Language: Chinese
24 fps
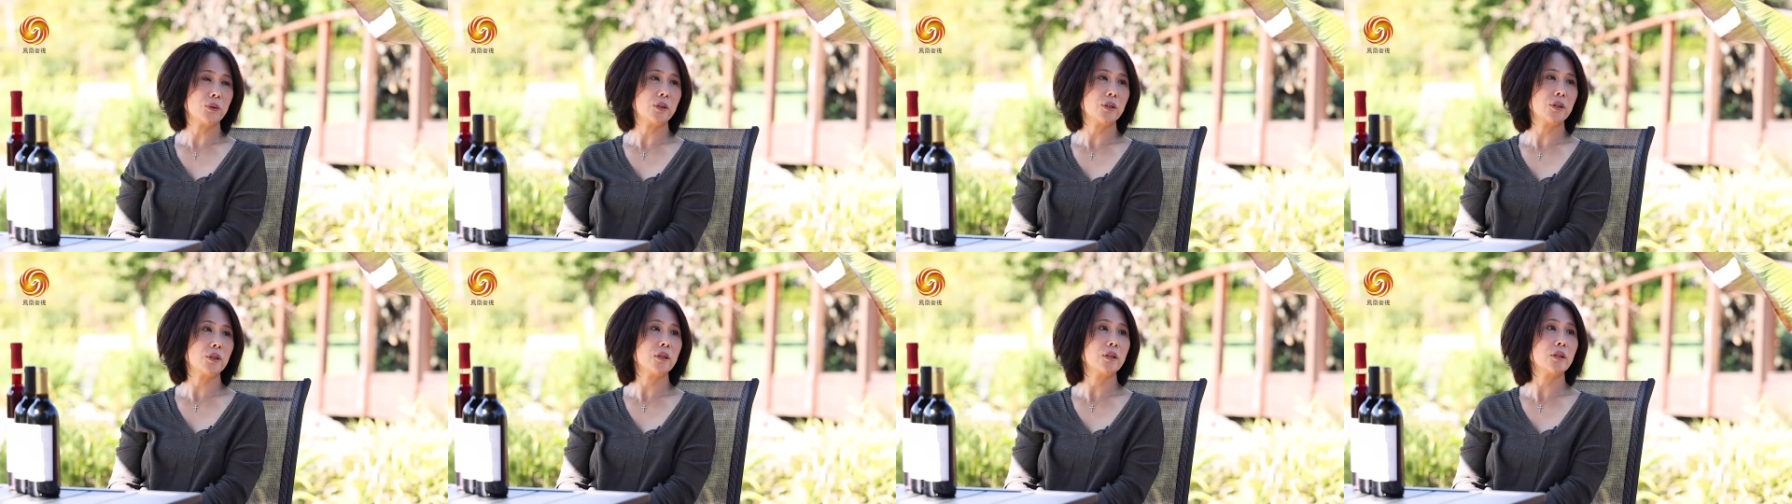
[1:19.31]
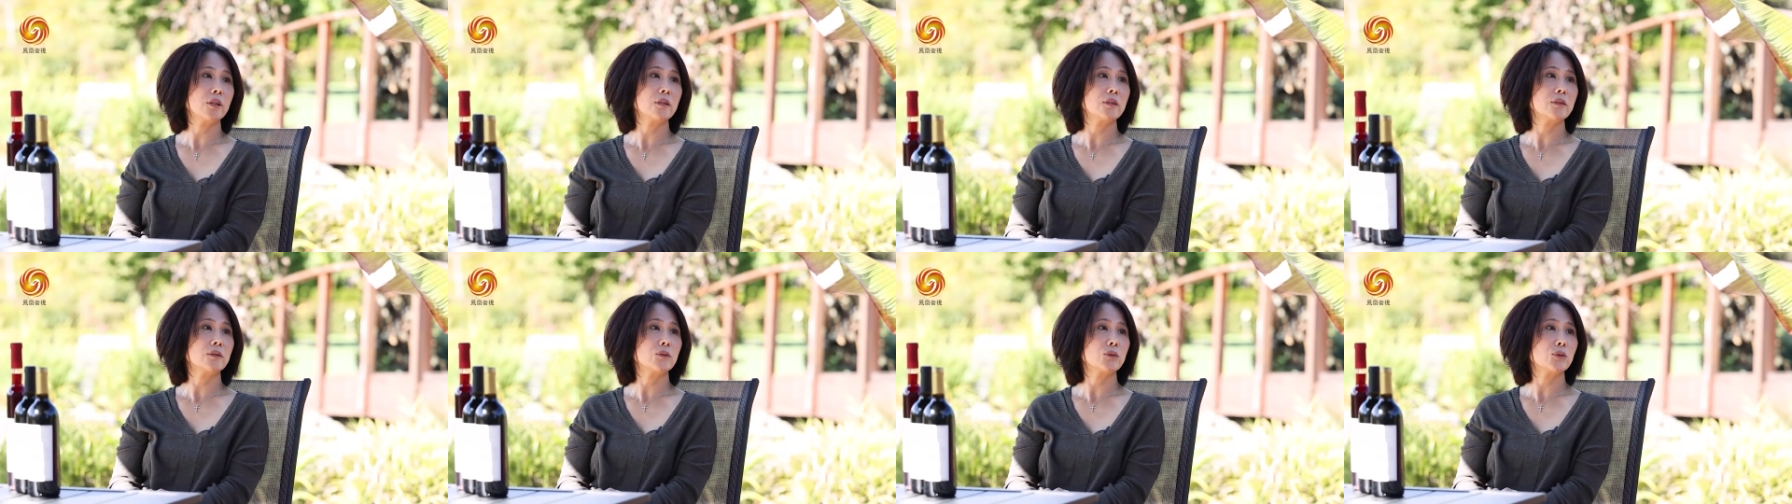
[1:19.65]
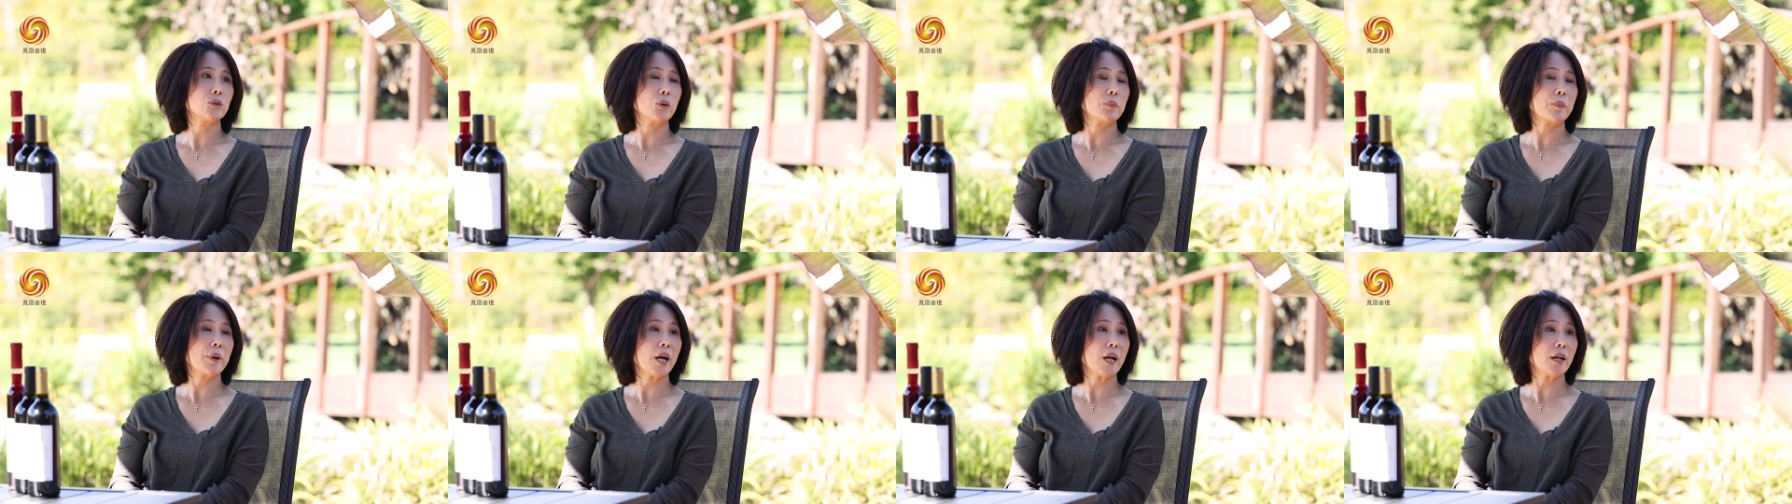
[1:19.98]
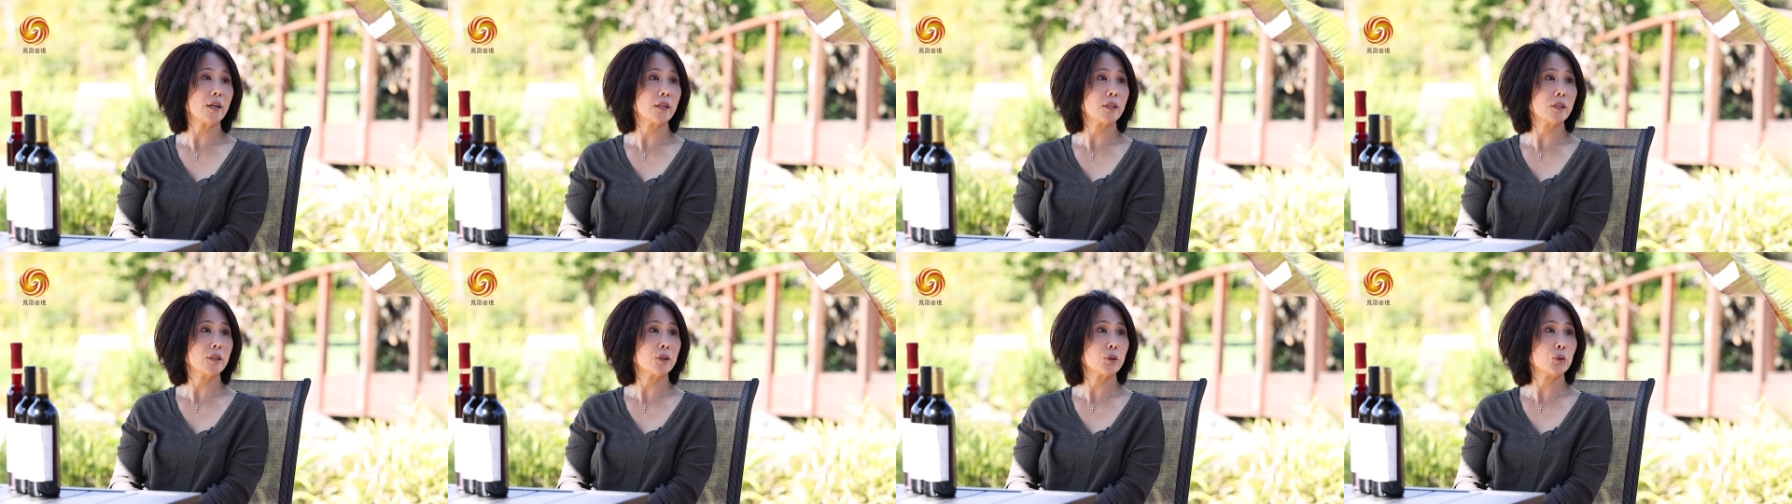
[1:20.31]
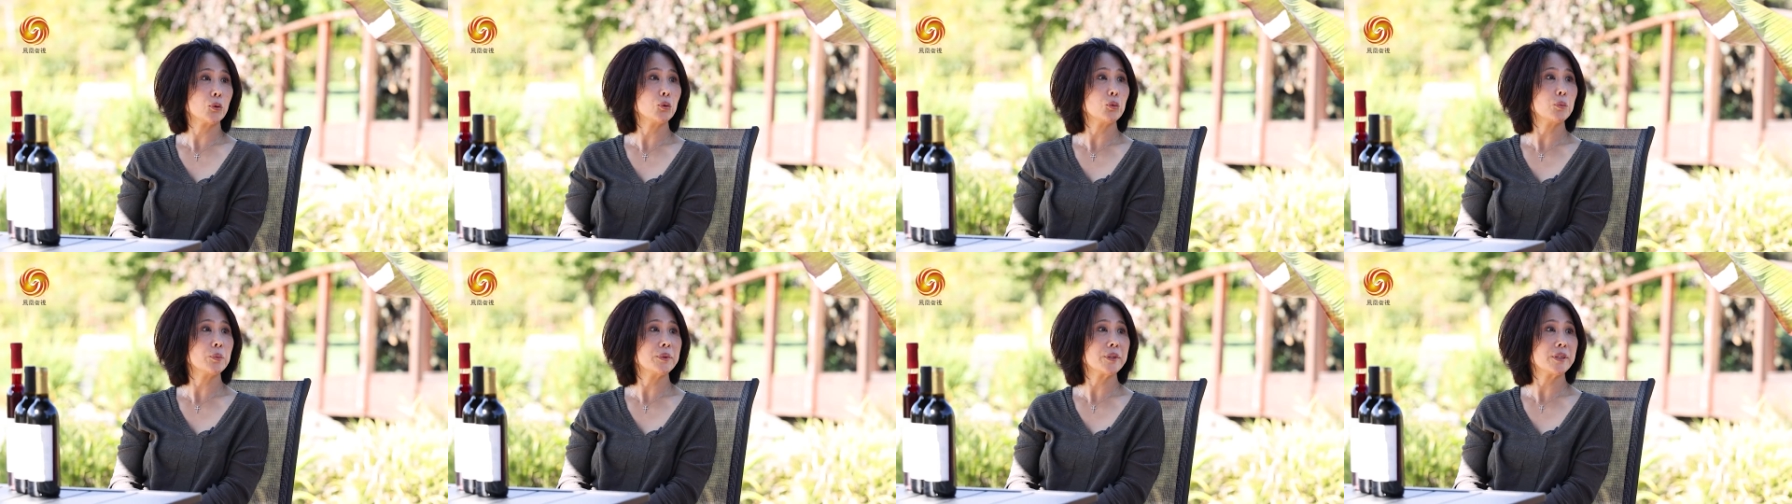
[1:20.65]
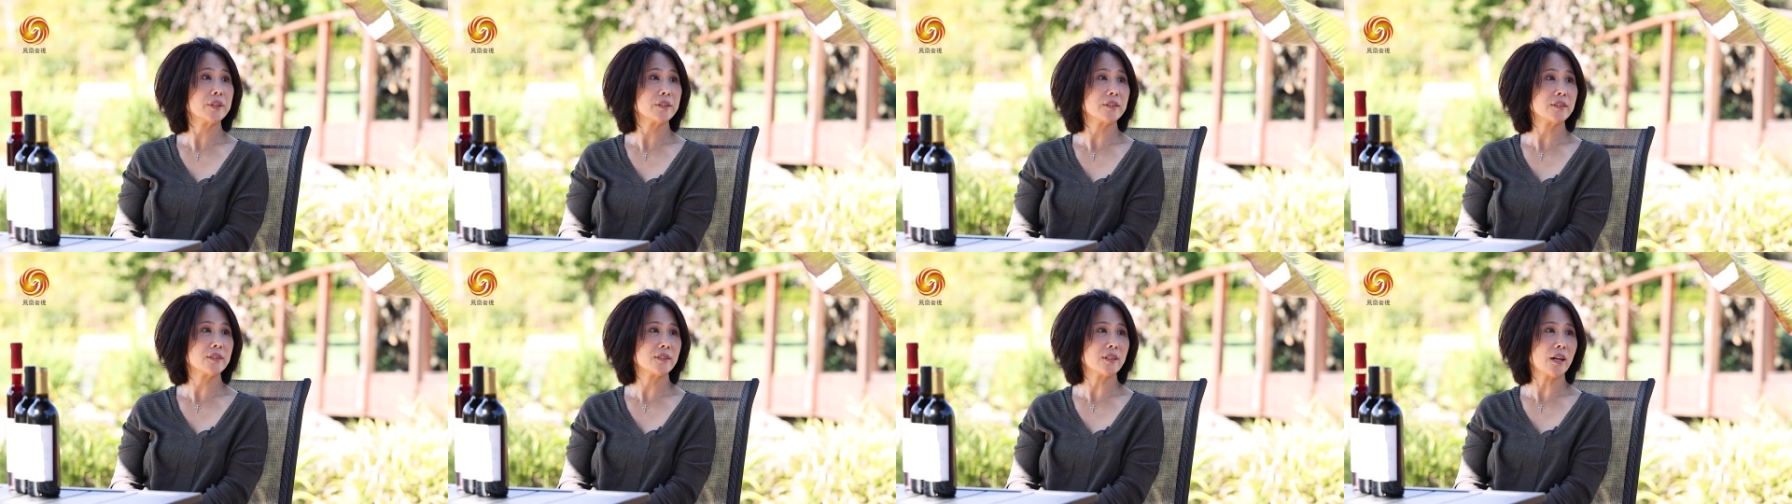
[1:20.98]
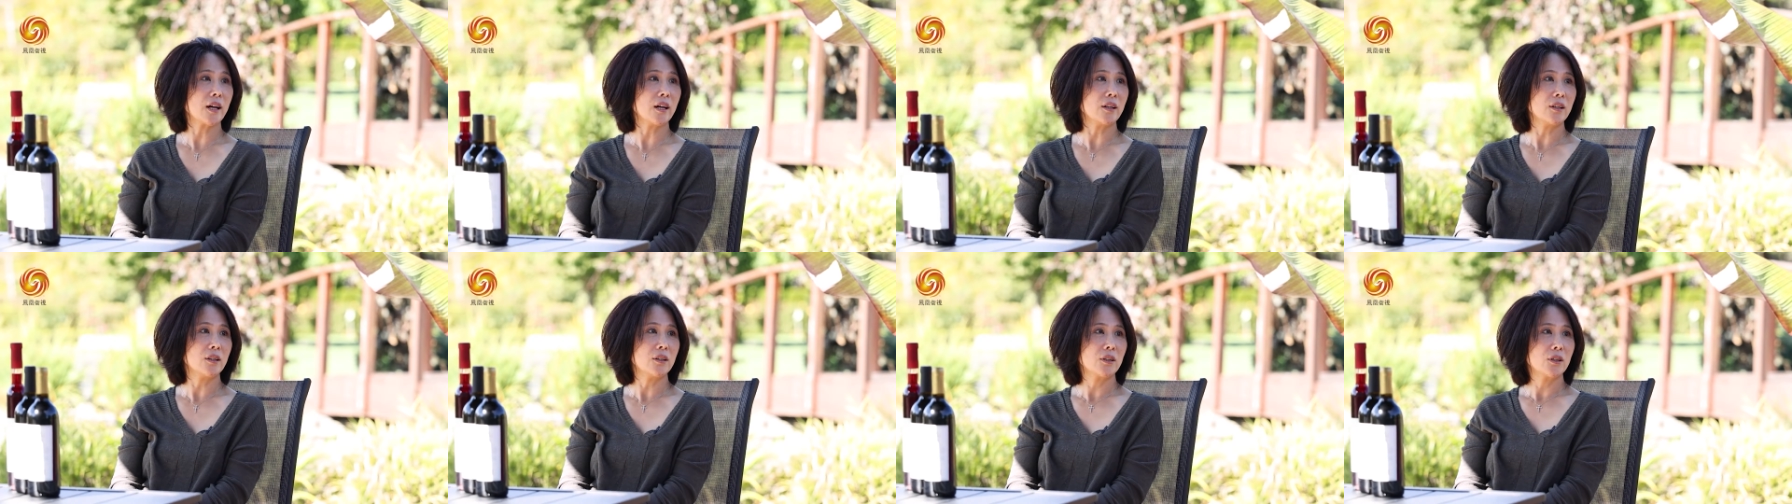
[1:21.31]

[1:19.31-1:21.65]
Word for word: 和做 party 互不影响，